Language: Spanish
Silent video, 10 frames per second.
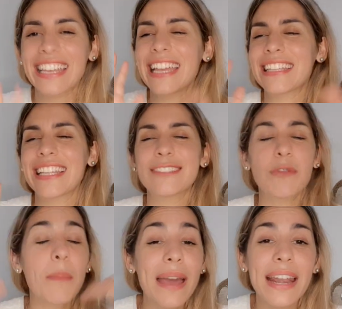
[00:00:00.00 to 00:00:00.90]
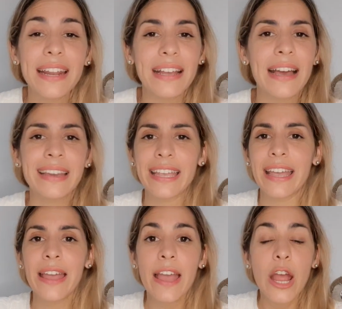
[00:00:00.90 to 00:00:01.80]
que te sumerjas,
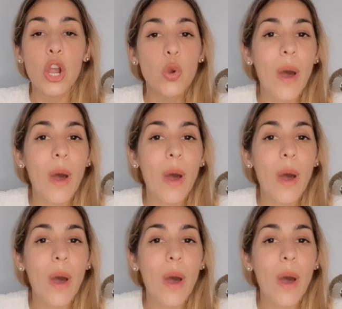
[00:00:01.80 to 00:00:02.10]
que lo